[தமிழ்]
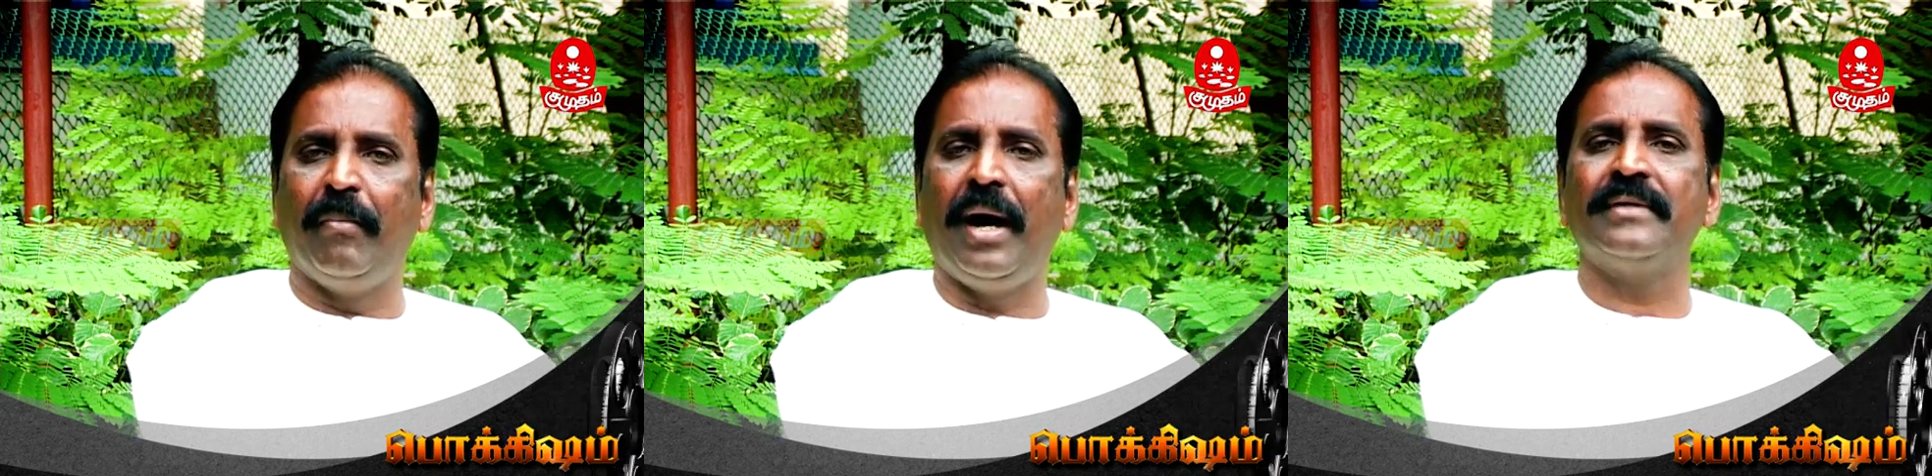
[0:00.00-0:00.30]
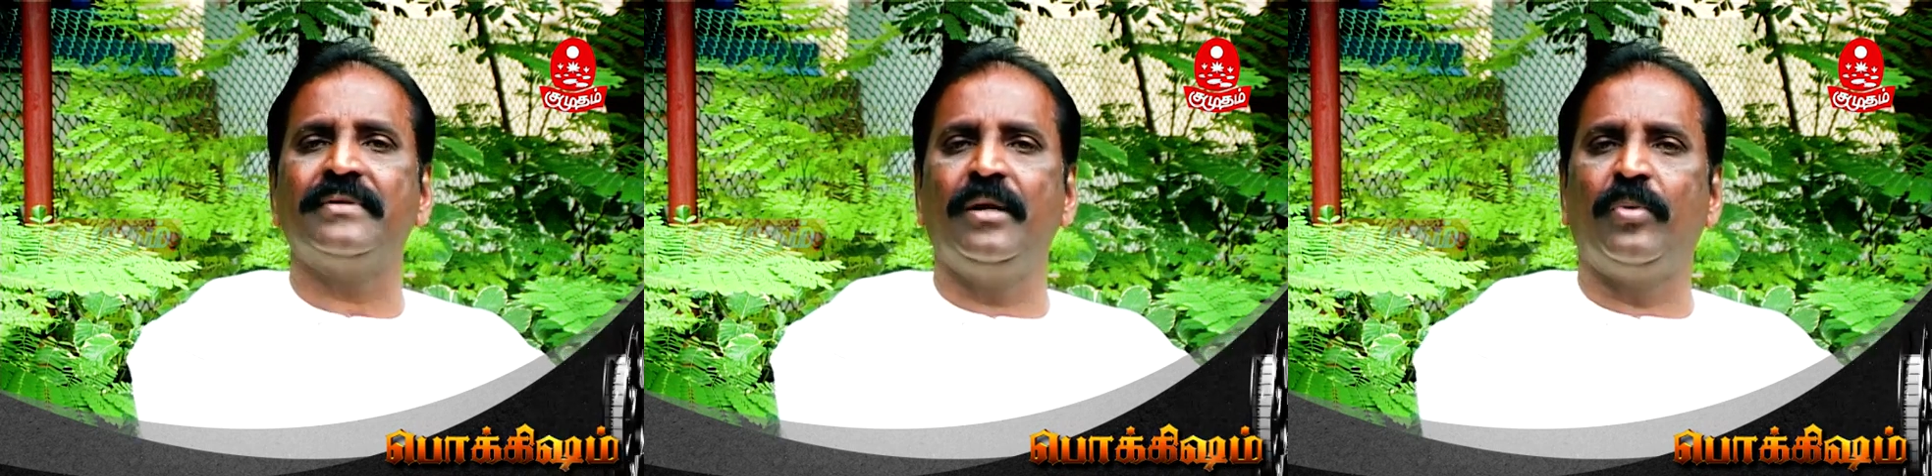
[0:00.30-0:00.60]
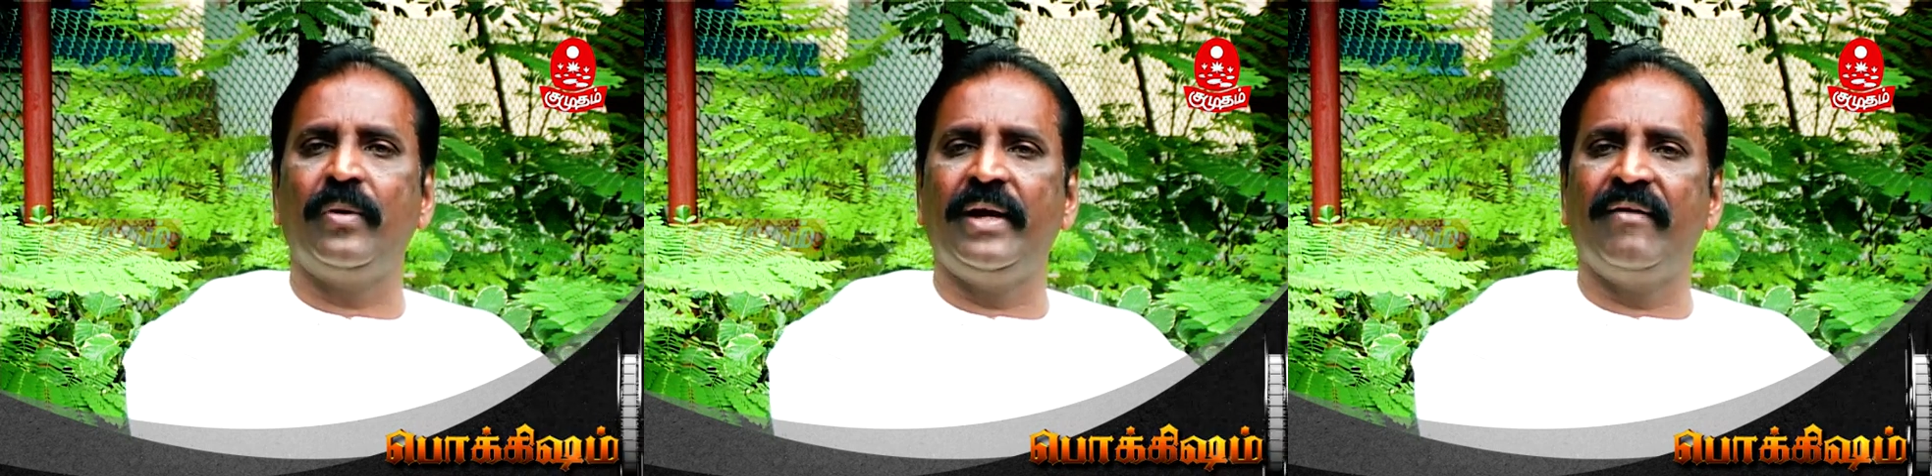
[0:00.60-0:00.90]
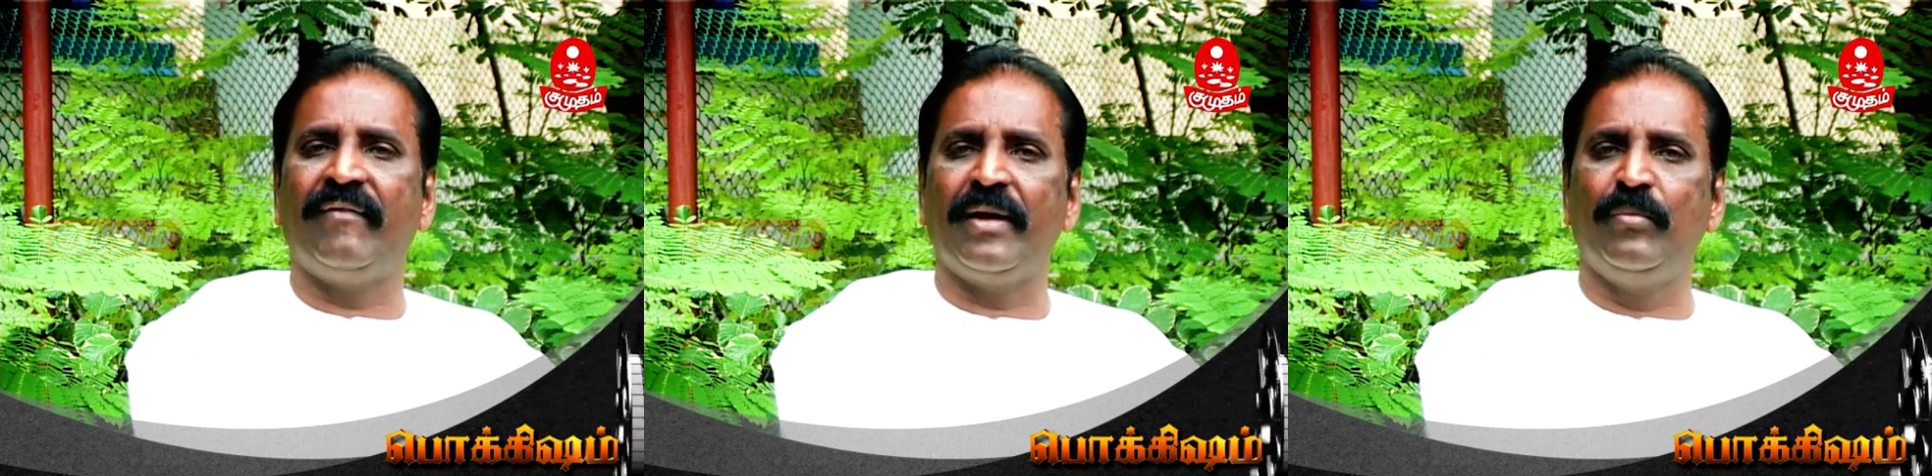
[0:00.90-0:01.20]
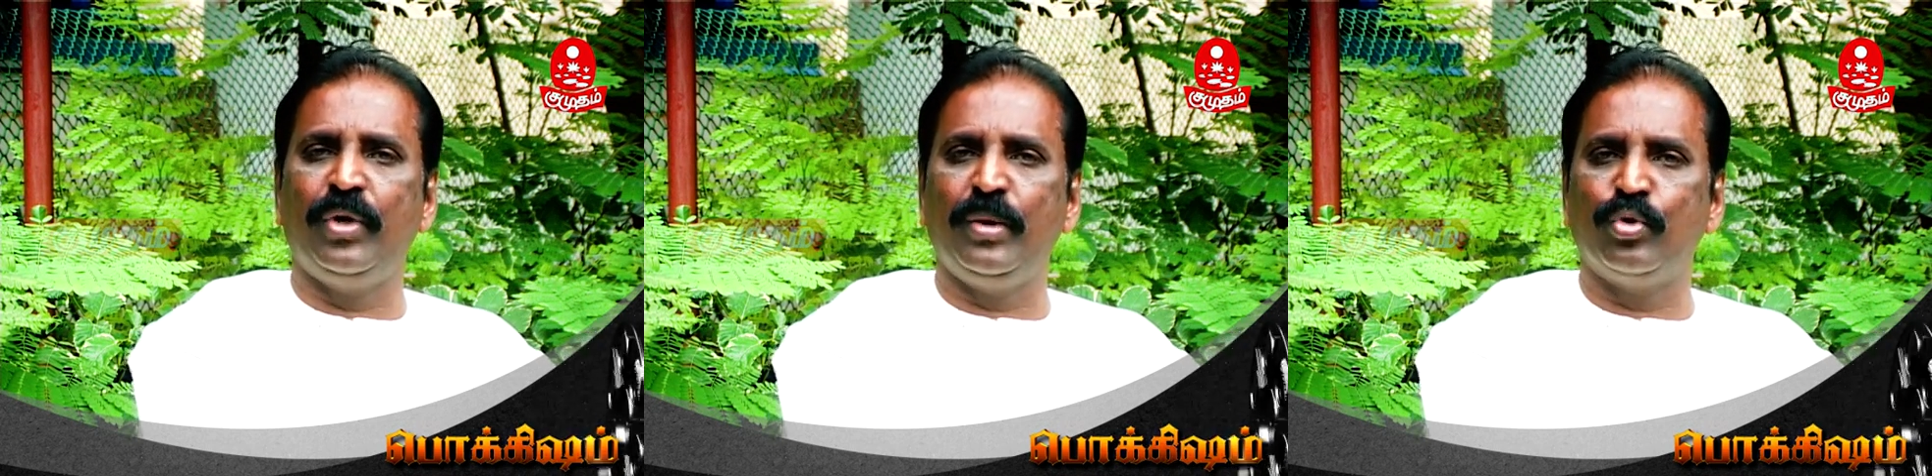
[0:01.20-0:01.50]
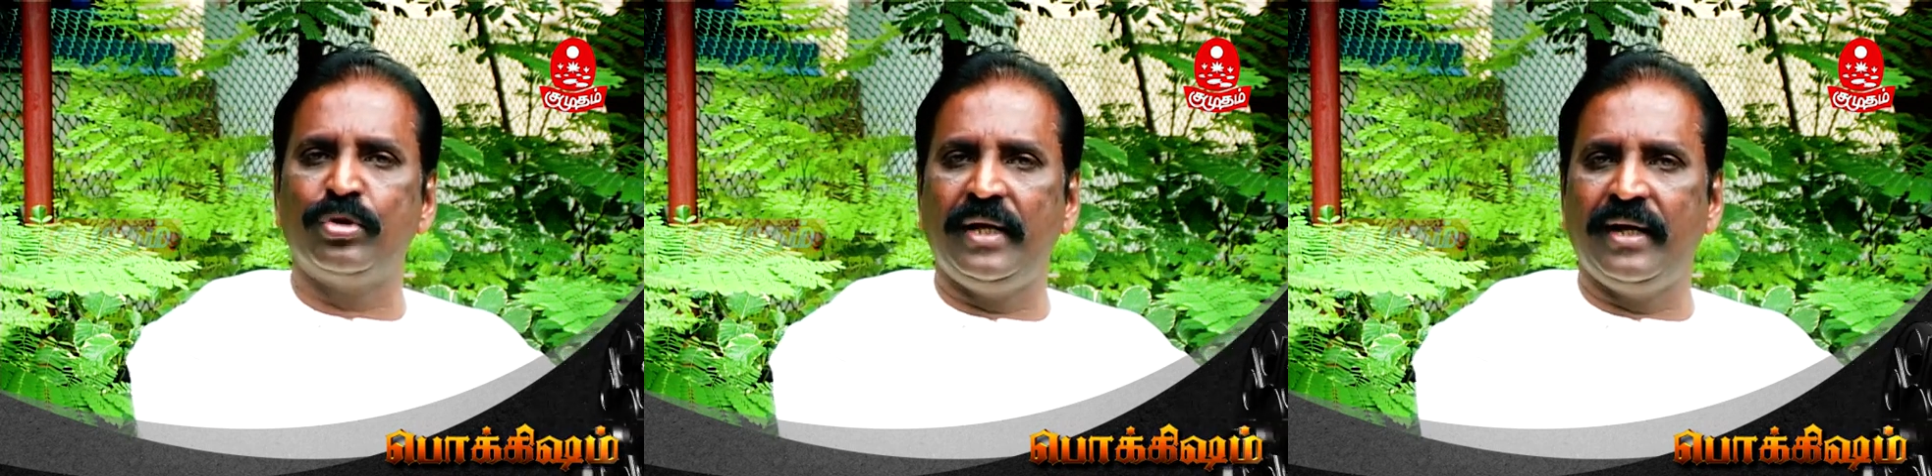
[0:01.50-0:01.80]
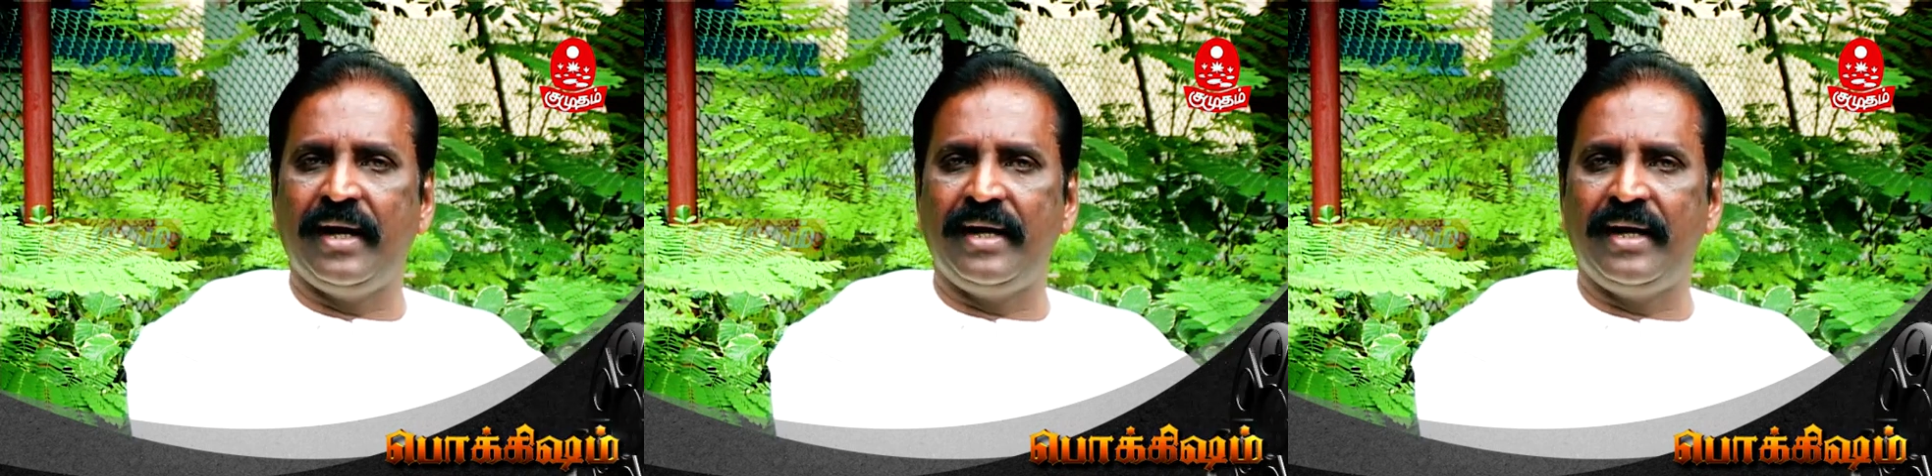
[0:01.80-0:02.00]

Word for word: மாசரு பொன்னே வலம்புரி முத்தே